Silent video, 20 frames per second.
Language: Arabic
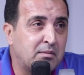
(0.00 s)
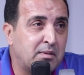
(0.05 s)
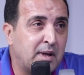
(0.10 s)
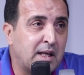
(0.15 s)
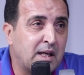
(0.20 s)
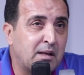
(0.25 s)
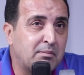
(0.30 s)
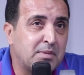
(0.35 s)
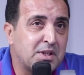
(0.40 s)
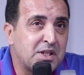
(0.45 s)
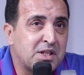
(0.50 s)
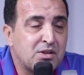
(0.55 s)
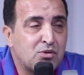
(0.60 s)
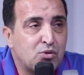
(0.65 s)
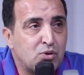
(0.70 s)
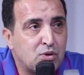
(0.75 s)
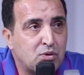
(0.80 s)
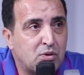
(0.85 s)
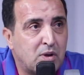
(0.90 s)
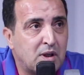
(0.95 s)
انا باش
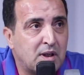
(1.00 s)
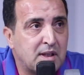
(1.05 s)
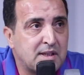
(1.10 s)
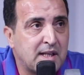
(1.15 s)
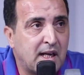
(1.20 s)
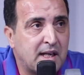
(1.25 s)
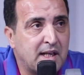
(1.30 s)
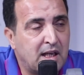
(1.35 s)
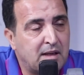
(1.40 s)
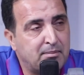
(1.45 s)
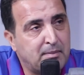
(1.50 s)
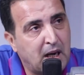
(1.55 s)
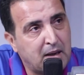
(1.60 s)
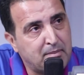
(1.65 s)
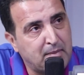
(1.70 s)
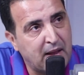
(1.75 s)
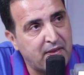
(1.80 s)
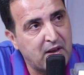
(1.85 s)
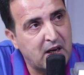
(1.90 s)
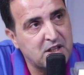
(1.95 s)
نكون صريح معك
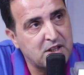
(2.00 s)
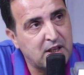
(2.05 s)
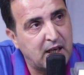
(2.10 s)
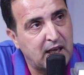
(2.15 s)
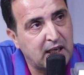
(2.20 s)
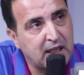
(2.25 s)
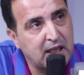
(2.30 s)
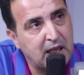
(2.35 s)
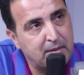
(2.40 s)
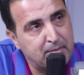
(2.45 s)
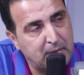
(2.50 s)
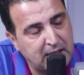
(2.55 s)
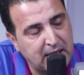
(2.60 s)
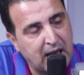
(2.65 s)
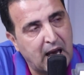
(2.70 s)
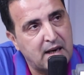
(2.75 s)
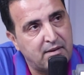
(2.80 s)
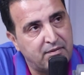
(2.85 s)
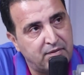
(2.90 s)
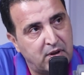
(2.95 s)
ما حضرتش على الحكايه ما
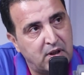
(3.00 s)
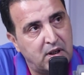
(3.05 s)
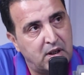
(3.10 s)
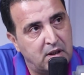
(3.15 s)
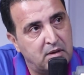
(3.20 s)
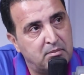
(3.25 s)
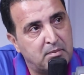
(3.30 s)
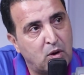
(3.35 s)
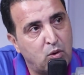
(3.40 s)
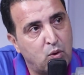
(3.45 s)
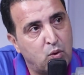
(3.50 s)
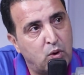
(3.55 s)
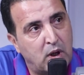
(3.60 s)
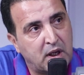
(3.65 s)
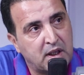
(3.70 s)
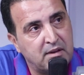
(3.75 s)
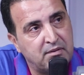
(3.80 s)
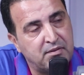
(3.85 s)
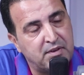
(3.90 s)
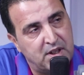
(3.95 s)
نعرف الموضوع
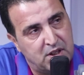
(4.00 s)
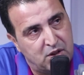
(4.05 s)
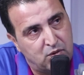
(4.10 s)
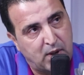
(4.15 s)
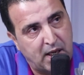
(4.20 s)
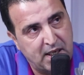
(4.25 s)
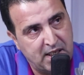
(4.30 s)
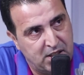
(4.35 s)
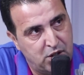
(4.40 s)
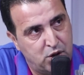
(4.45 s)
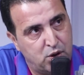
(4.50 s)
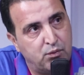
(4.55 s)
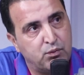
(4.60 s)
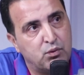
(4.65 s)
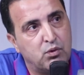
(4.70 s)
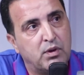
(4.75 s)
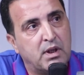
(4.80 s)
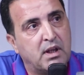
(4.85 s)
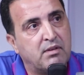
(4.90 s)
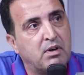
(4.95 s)
كيفاش وعيدي
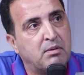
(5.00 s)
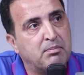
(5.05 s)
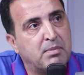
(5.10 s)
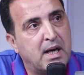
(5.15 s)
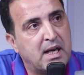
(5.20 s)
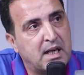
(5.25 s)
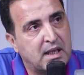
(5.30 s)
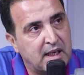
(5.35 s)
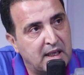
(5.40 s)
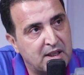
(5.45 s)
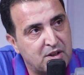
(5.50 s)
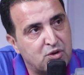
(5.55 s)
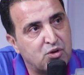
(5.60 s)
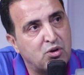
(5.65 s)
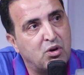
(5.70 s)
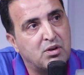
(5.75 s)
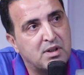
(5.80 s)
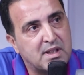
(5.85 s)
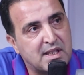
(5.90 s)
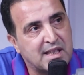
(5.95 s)
شفته وانا في البارك كان
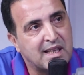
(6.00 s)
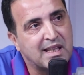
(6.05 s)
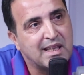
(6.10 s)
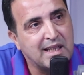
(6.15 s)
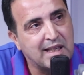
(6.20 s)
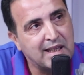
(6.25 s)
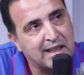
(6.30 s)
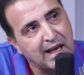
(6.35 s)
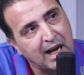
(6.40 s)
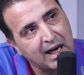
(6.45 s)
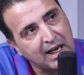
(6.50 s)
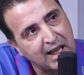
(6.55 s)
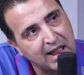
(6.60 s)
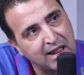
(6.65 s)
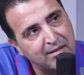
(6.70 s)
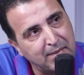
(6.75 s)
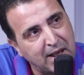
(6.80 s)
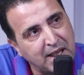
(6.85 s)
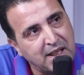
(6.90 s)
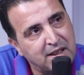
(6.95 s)
جون صغير هكا
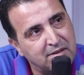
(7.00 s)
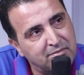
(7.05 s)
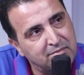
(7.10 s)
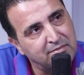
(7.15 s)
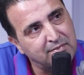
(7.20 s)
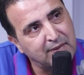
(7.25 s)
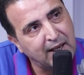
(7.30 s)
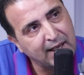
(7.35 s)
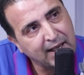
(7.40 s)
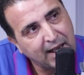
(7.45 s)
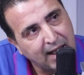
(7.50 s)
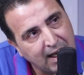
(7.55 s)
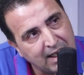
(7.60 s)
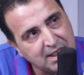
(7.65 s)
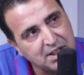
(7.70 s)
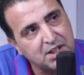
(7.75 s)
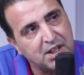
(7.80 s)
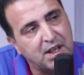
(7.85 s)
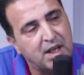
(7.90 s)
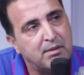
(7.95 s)
ذميم معناها
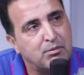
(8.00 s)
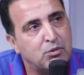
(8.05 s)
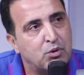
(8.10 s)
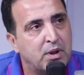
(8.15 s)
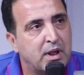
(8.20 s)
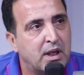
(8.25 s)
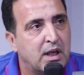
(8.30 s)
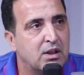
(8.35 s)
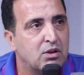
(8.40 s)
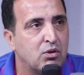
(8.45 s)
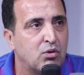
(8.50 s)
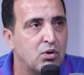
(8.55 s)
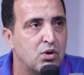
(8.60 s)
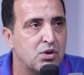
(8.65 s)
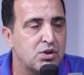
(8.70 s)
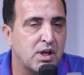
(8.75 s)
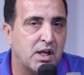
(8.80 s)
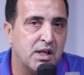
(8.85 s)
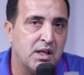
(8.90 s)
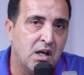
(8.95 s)
حشام واحد وكل
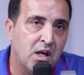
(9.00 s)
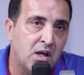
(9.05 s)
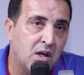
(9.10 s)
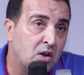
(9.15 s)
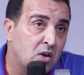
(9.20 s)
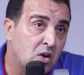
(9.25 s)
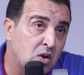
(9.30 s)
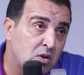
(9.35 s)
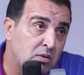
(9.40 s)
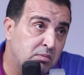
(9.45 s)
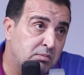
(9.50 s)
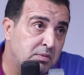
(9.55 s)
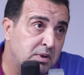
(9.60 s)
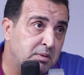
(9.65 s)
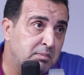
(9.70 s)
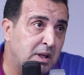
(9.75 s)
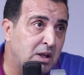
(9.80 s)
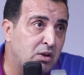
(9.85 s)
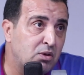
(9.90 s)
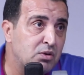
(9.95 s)
شيء مي
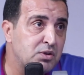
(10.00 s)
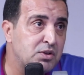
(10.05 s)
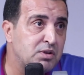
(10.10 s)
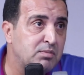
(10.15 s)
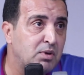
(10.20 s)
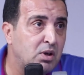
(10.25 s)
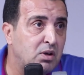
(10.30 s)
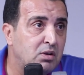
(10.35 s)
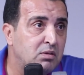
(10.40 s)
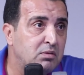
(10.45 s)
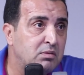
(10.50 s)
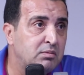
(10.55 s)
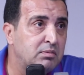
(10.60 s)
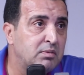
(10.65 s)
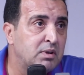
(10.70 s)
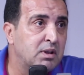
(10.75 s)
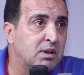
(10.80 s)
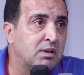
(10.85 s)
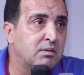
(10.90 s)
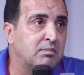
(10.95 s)
مالوغوزمون
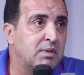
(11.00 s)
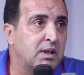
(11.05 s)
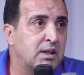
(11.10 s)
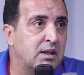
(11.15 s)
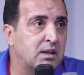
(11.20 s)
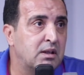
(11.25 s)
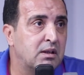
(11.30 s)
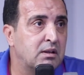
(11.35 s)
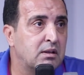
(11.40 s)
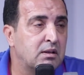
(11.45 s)
لو كان في